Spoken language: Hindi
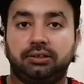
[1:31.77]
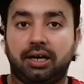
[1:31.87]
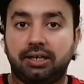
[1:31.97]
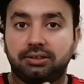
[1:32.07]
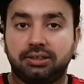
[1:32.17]

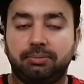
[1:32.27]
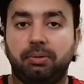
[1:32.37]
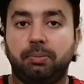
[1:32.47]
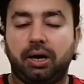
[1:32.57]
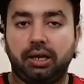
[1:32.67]
सांस की
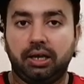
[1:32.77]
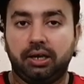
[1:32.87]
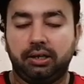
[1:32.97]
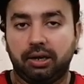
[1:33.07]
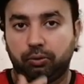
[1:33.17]
बीमारियां
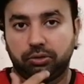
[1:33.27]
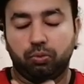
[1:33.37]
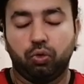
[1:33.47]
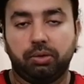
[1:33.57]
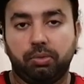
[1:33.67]
या कुछ
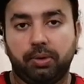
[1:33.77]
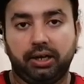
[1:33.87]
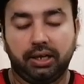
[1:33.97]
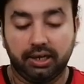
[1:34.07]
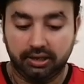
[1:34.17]
मुंह की
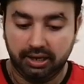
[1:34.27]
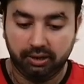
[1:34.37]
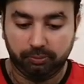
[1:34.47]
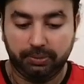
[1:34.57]
बीमारियां ये